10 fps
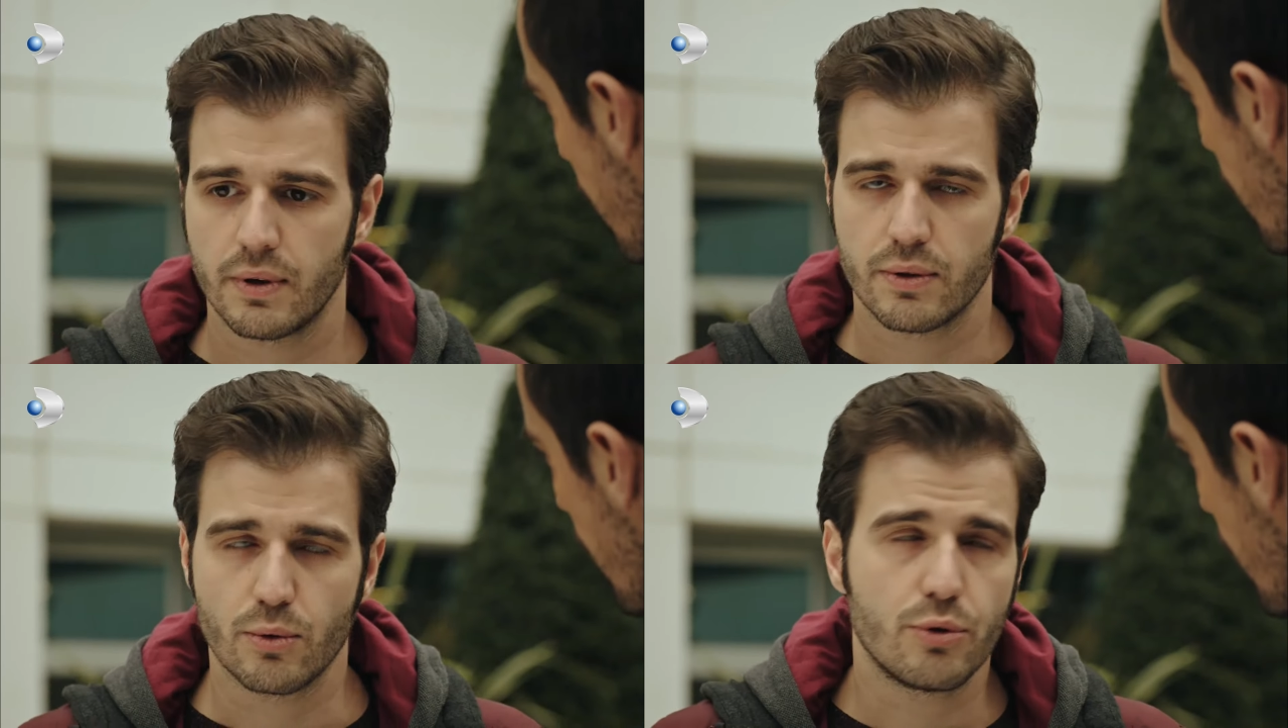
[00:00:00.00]

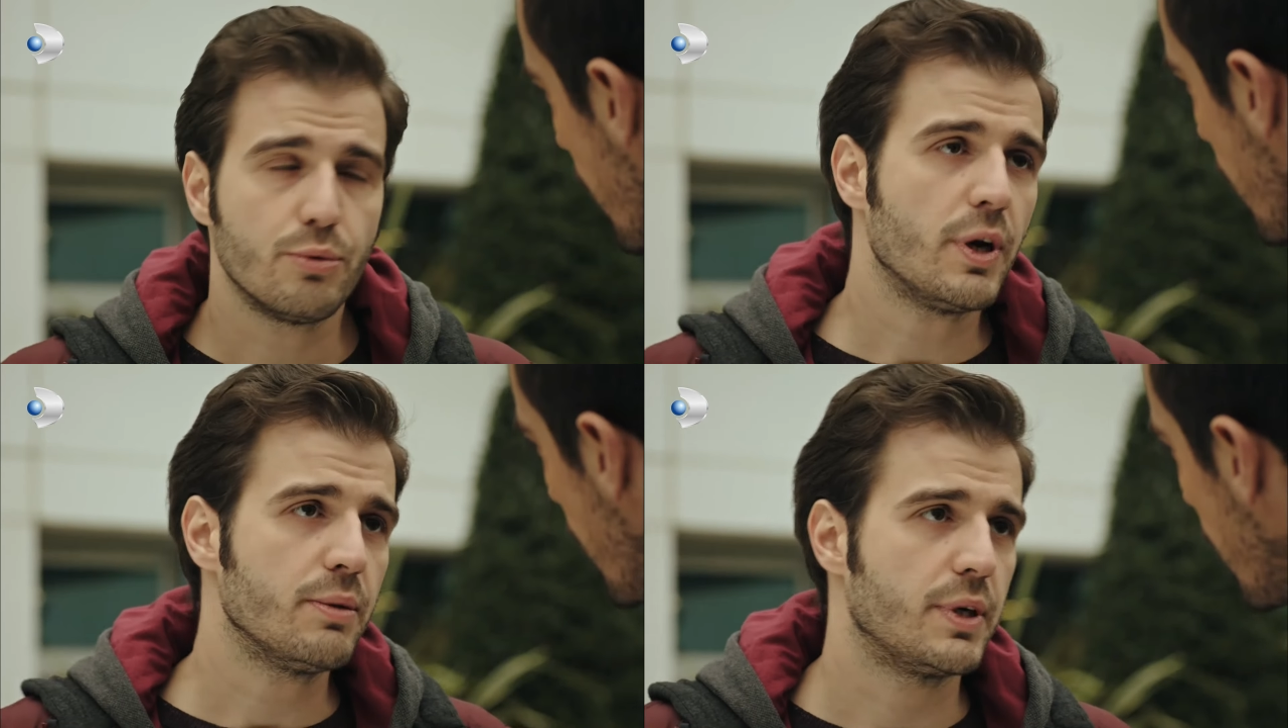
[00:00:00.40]

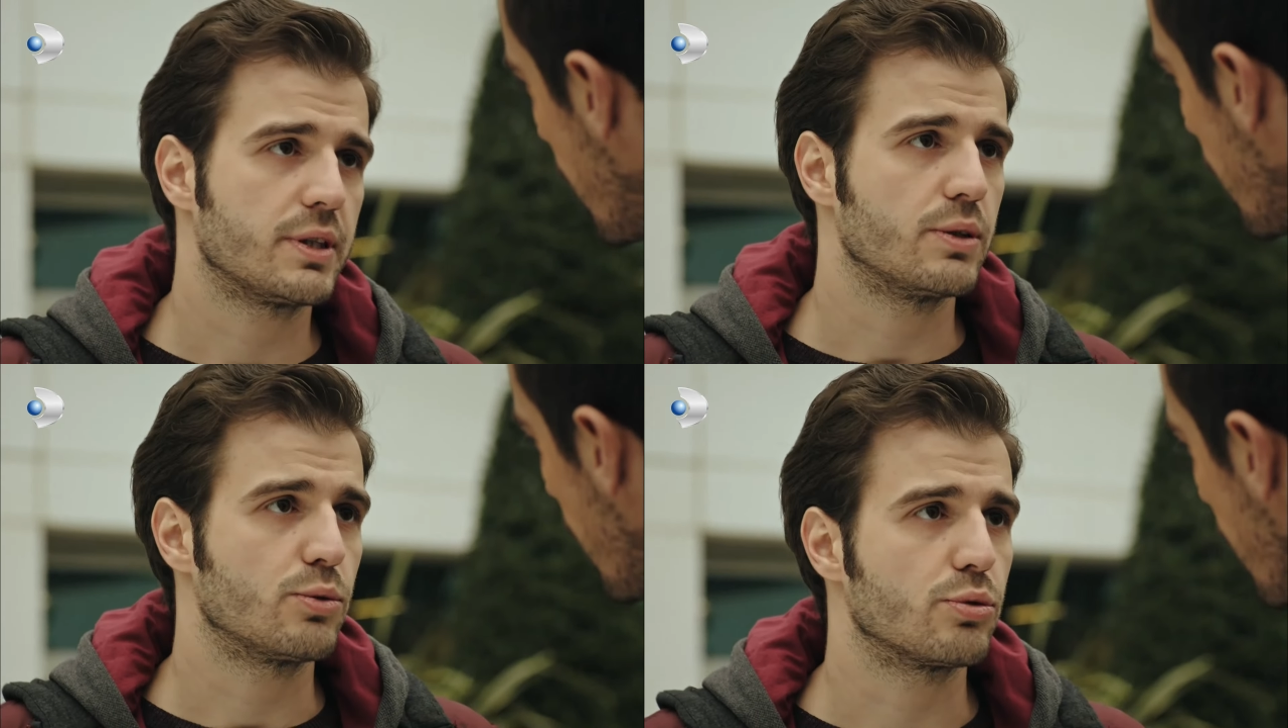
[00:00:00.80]
Gönlümü almaya
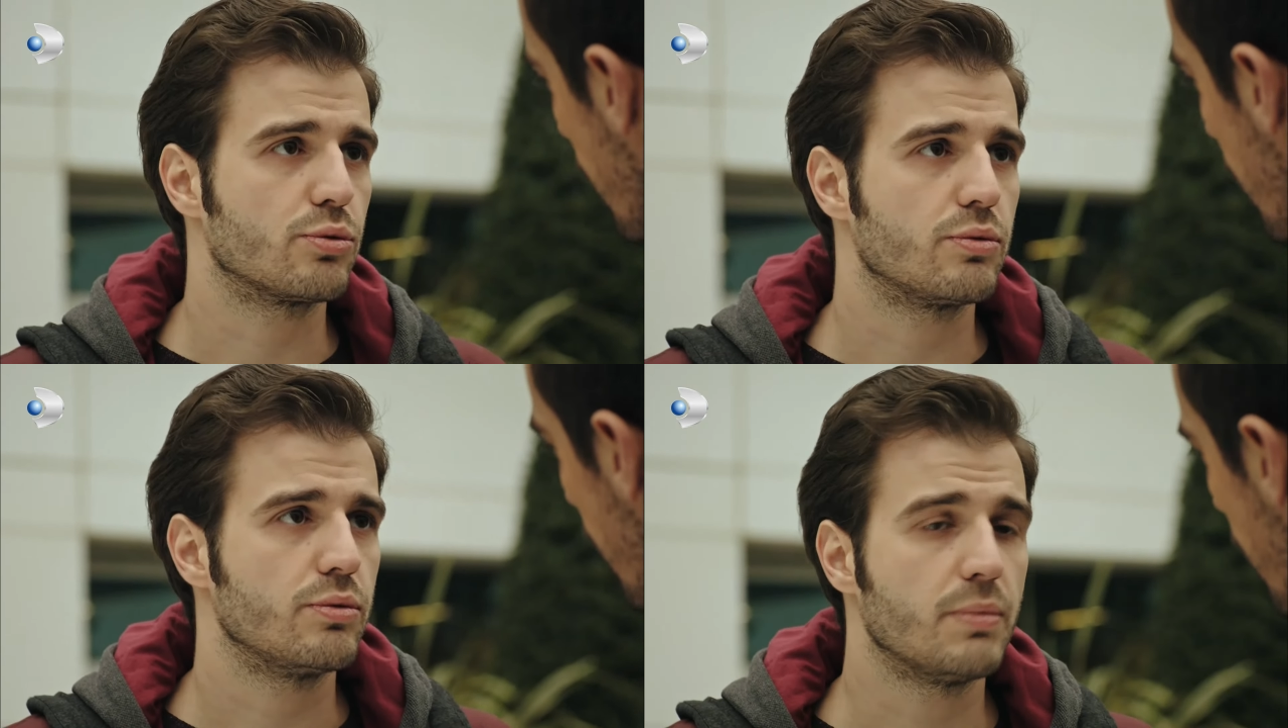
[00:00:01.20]
çalışıyorsun.
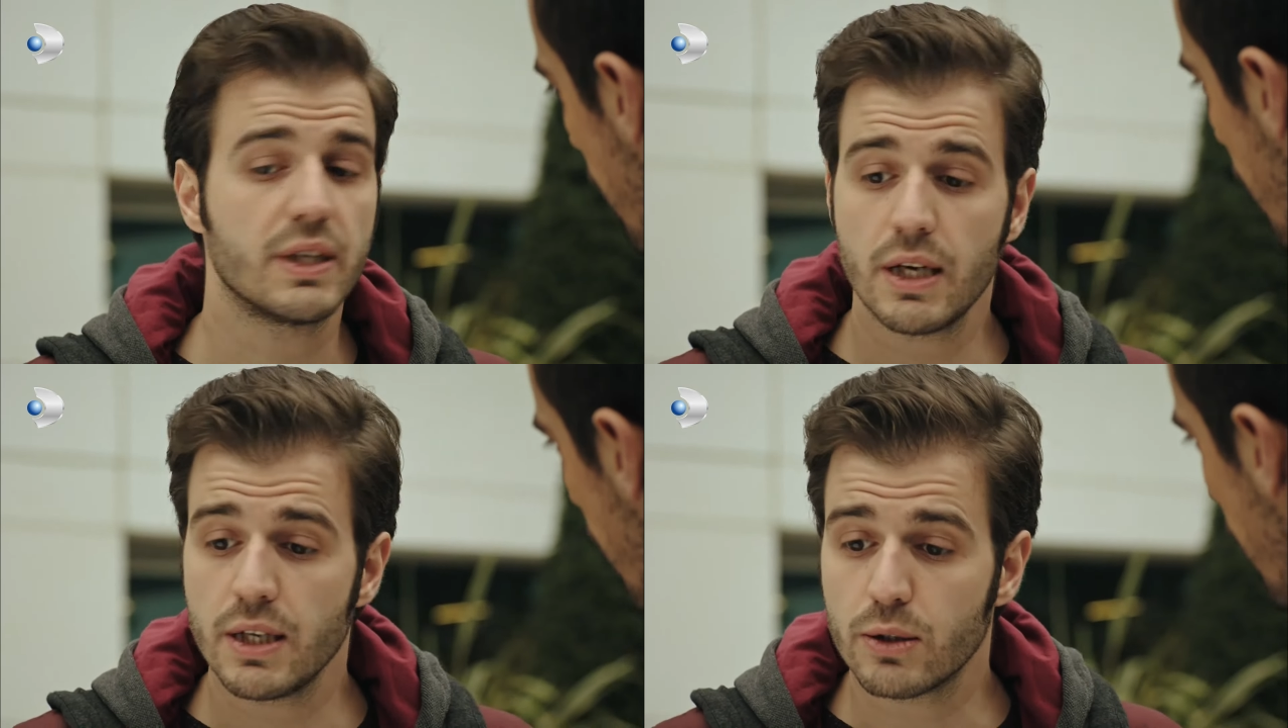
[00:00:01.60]

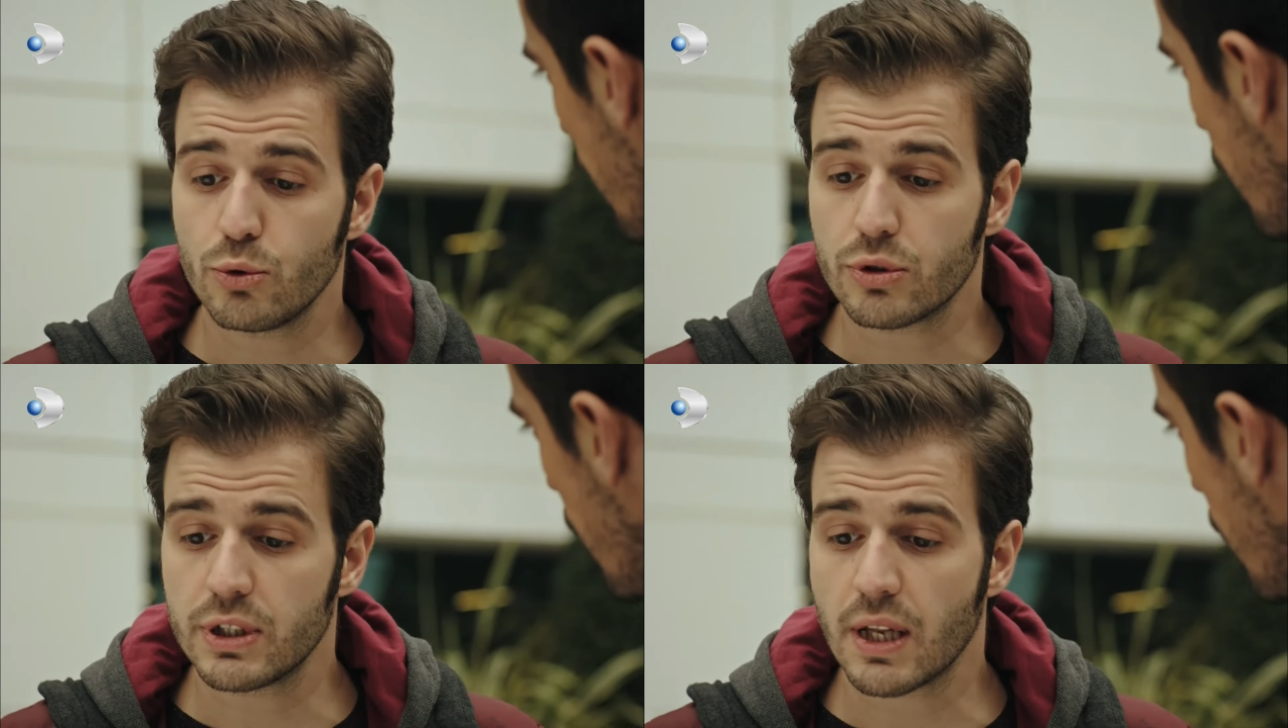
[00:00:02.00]
Bana en yakın
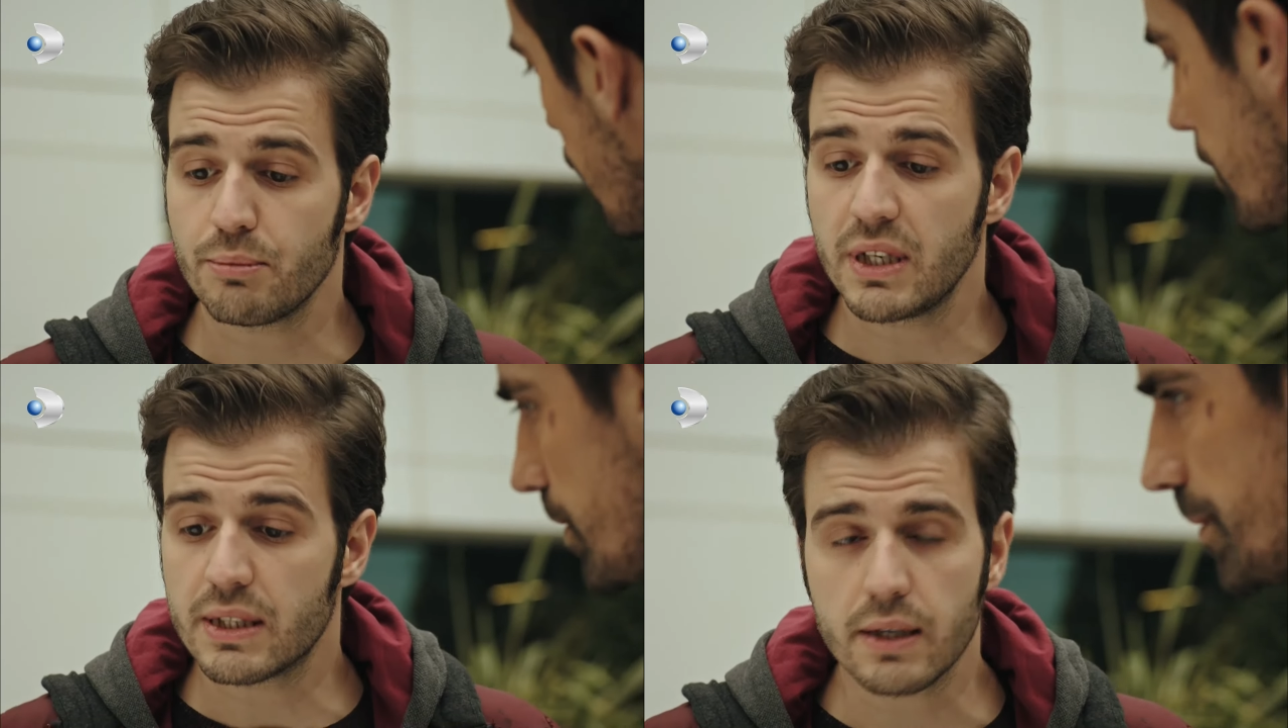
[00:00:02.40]
üç
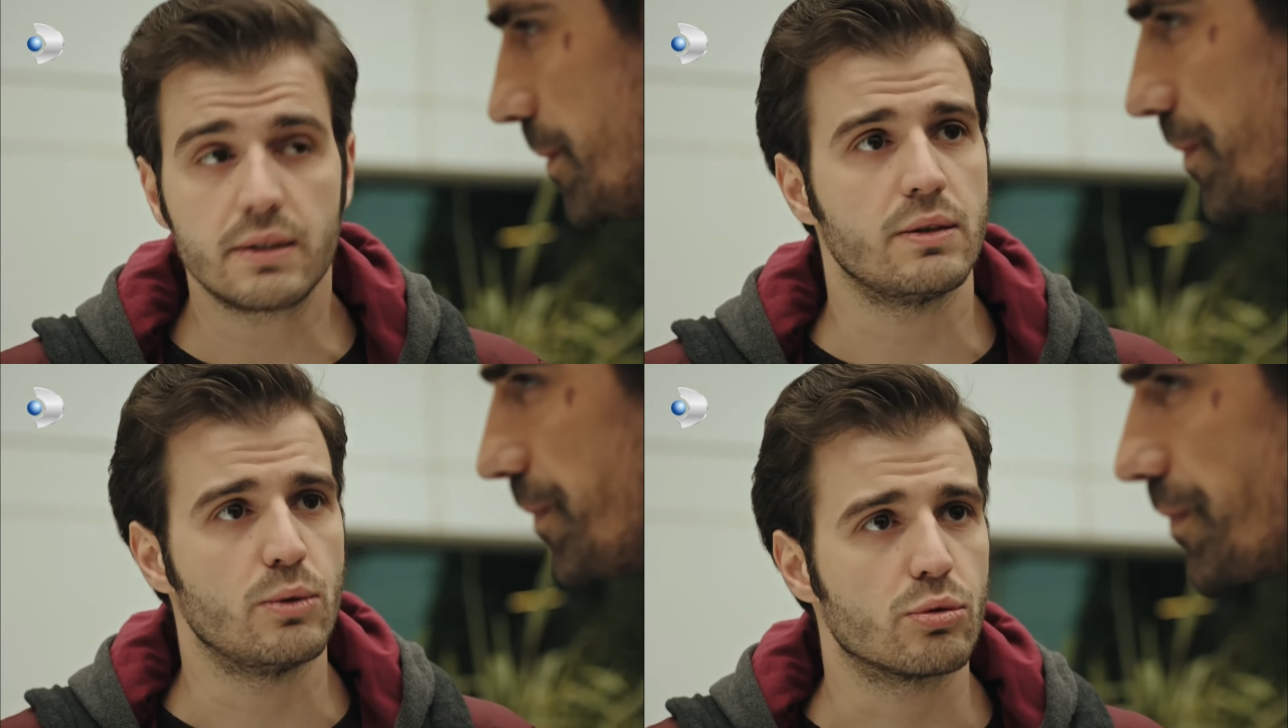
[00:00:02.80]
kişiden biri
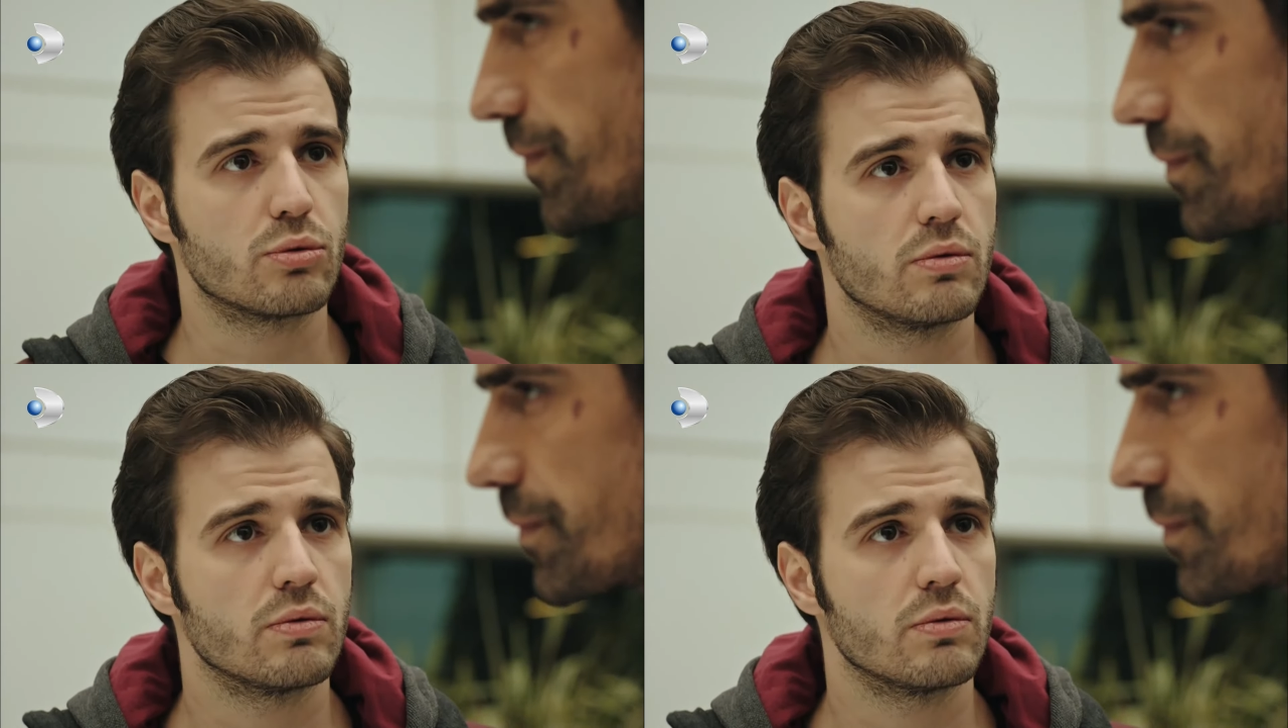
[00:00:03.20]
sensin diyorsun.